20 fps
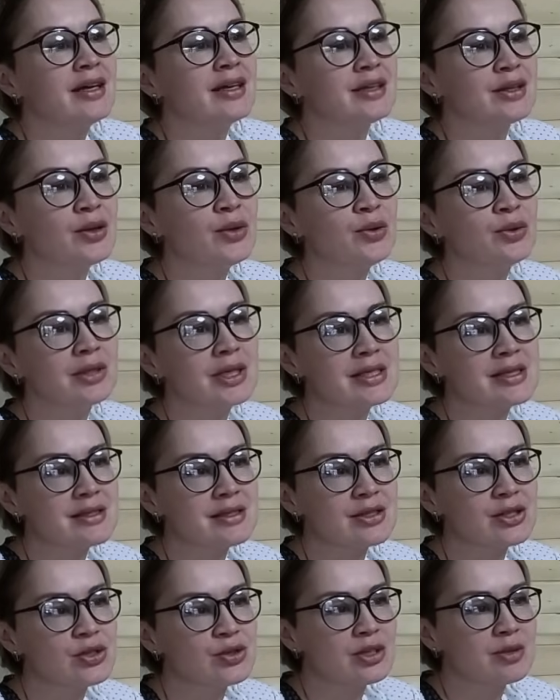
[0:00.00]
Но у нас
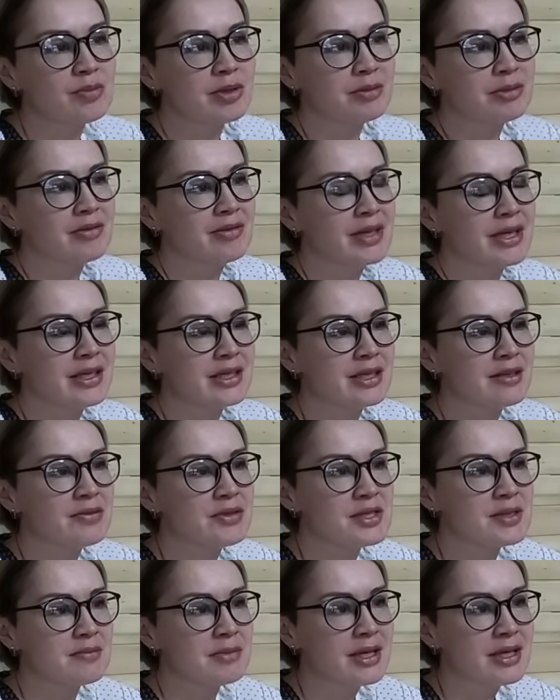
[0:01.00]
еще и прибавление в
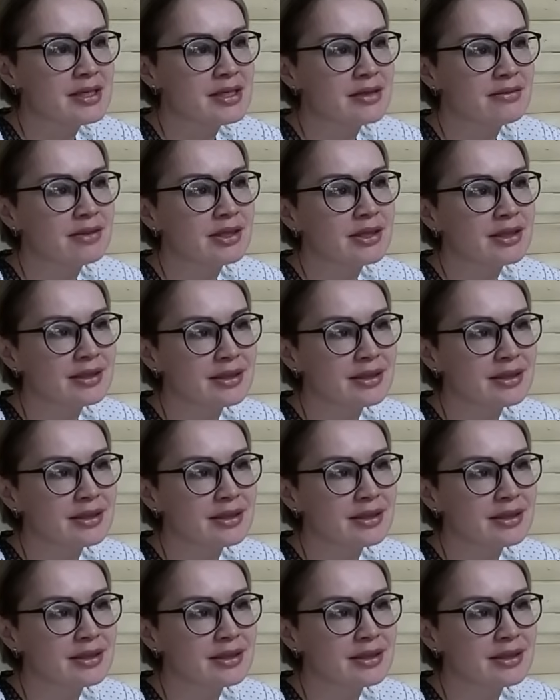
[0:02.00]
семействе.